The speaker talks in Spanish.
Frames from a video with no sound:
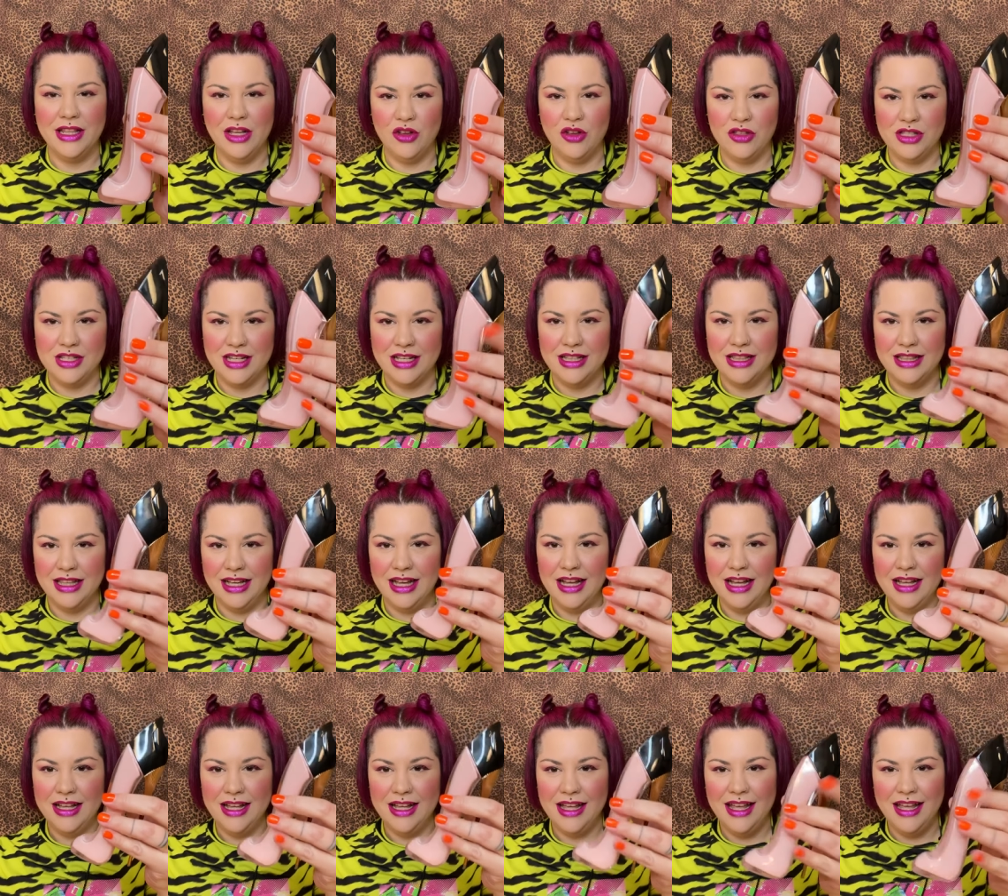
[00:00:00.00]

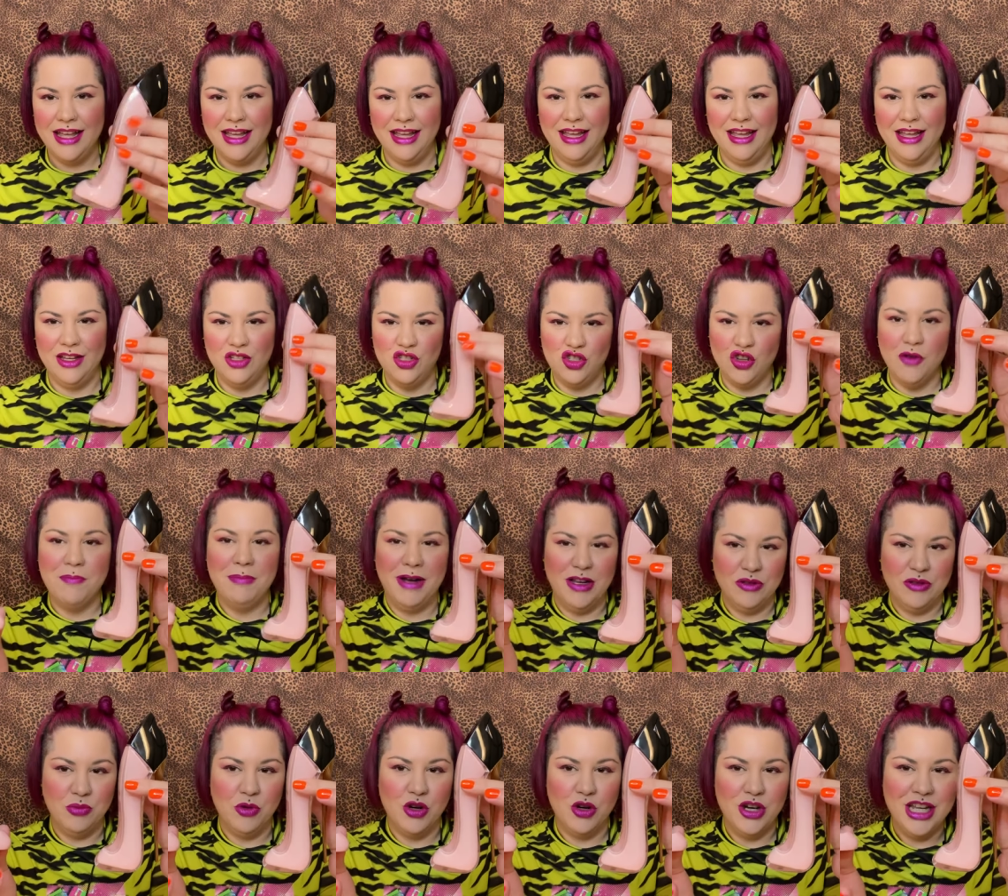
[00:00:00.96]
80 eh, son
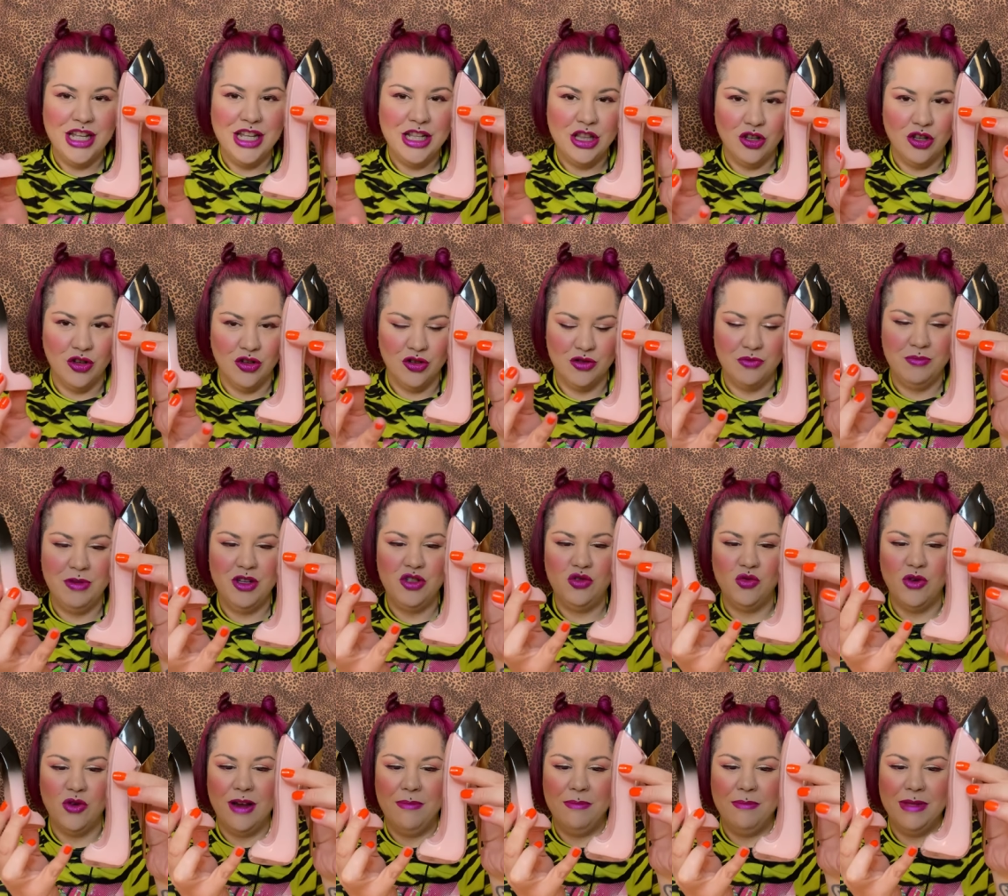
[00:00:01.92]
más bonitos
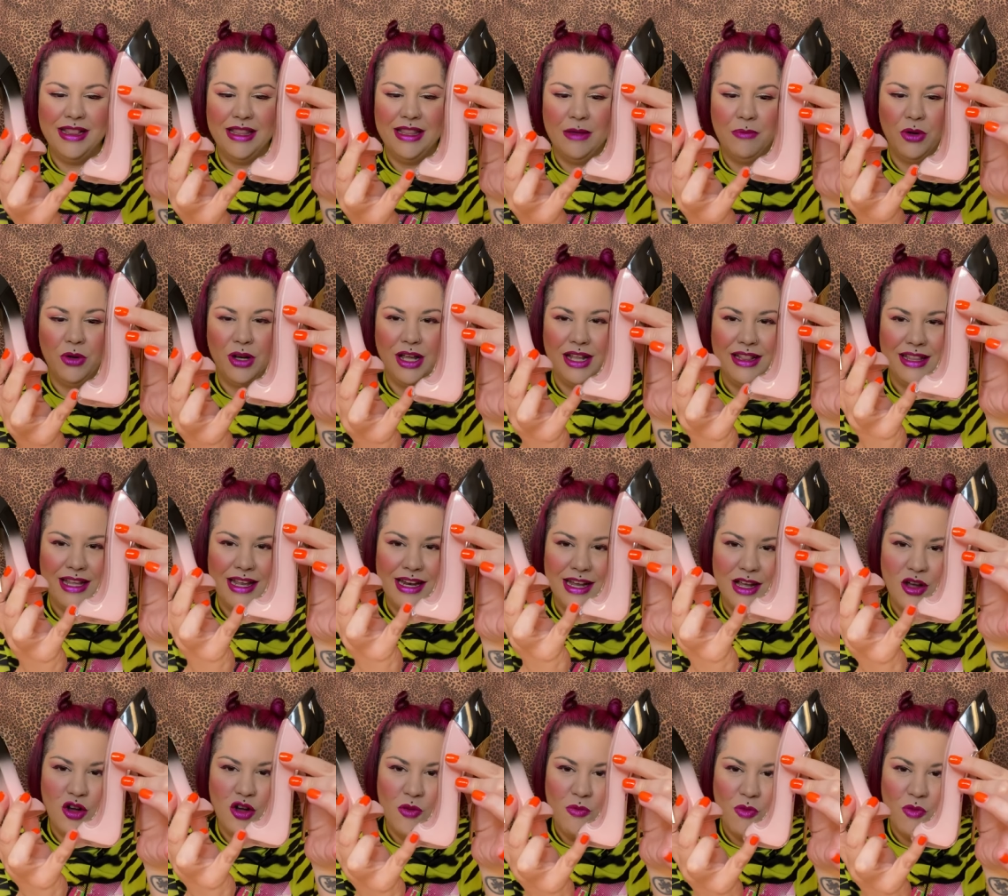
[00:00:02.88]
visualmente porque
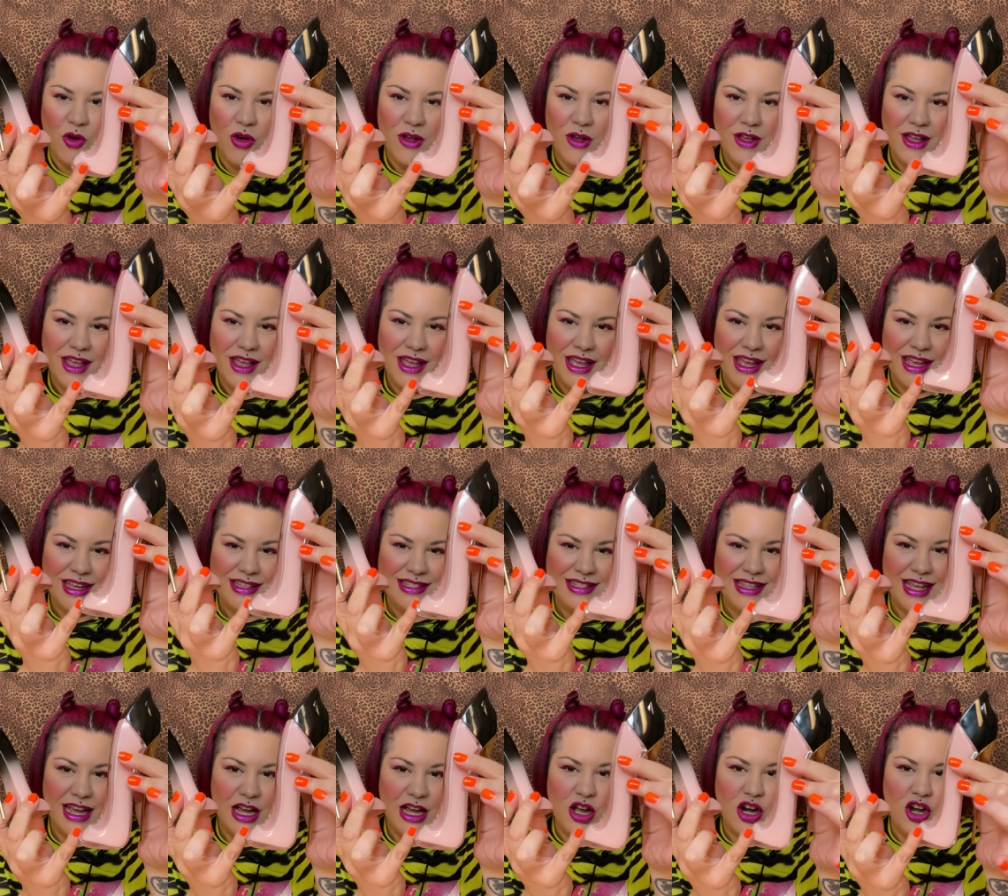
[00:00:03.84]
tienen como
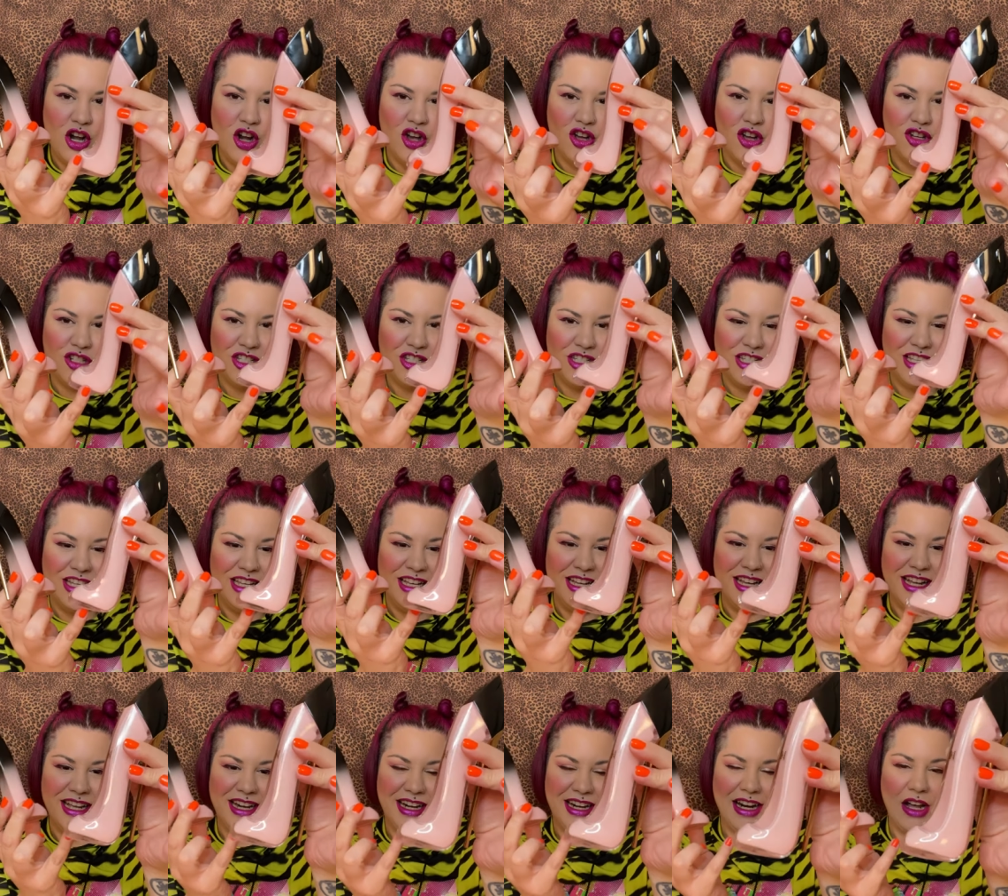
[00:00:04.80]
este glossy
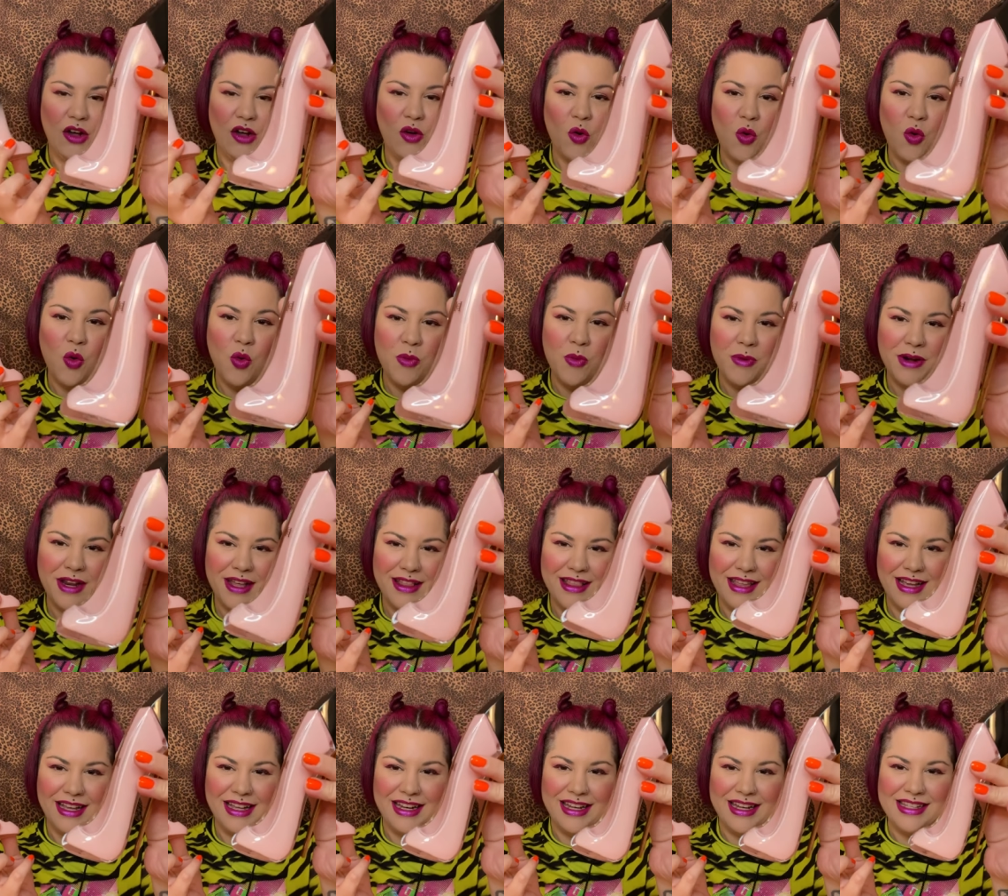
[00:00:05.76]
que recubre
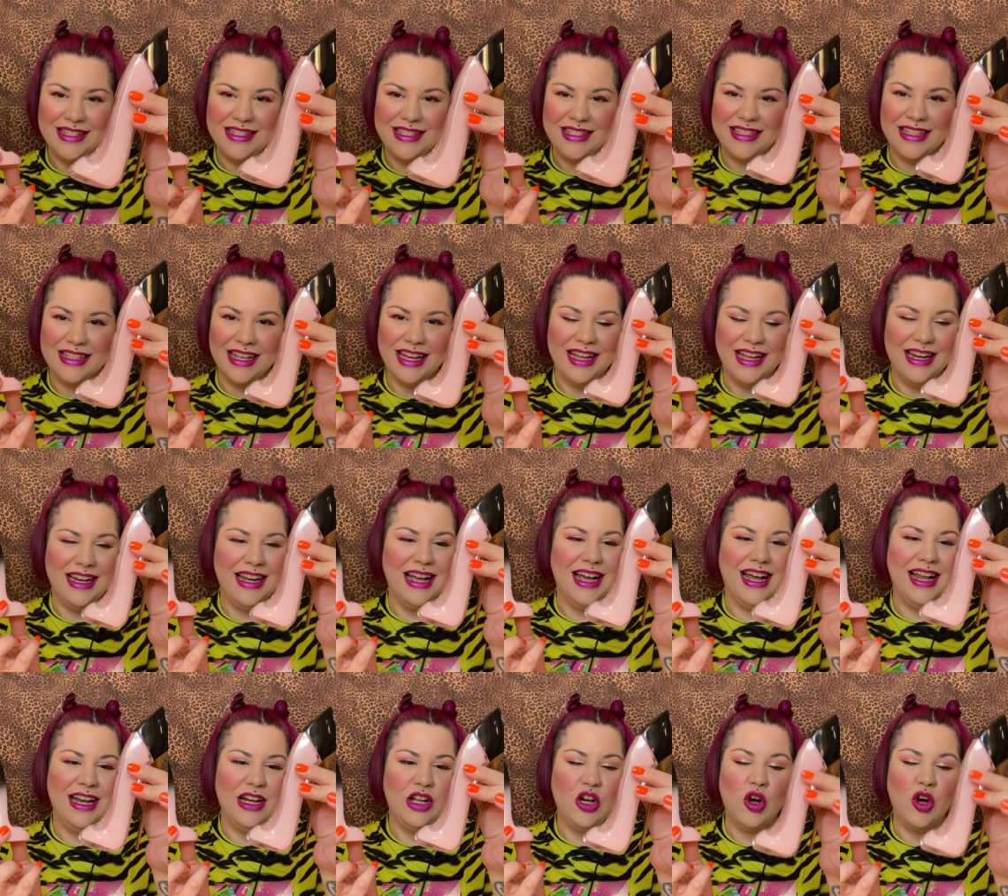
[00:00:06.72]
de cristal
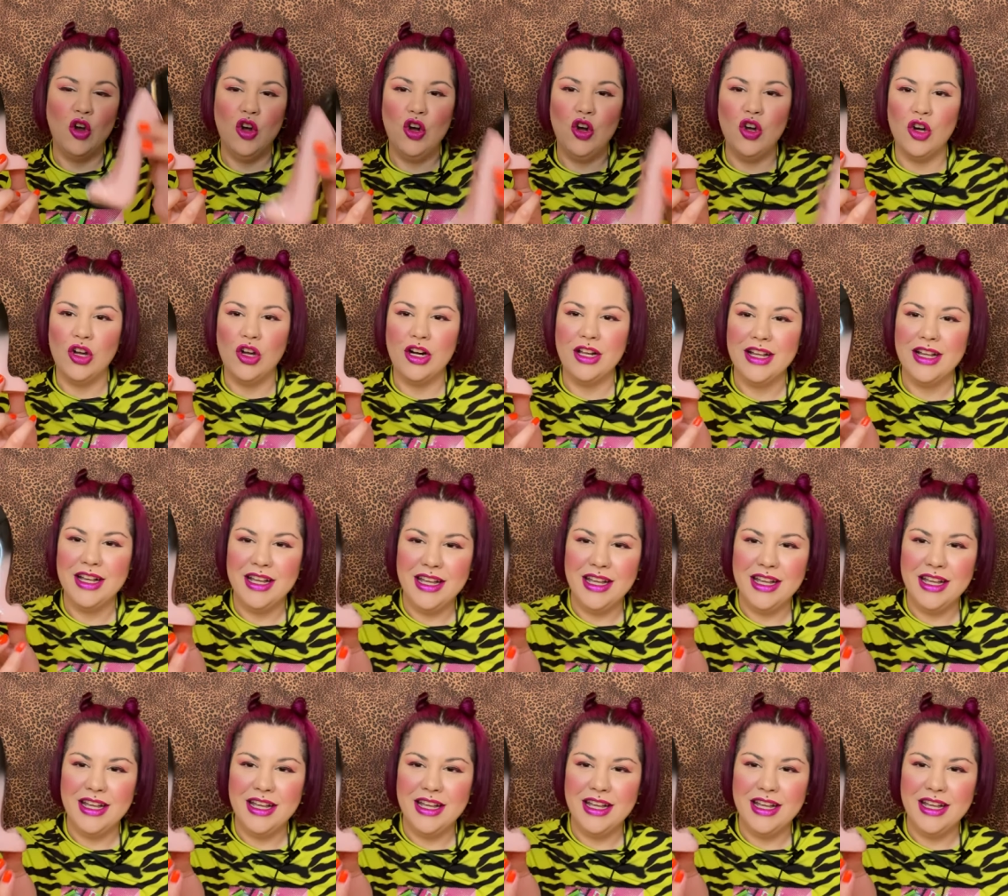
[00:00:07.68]
al color,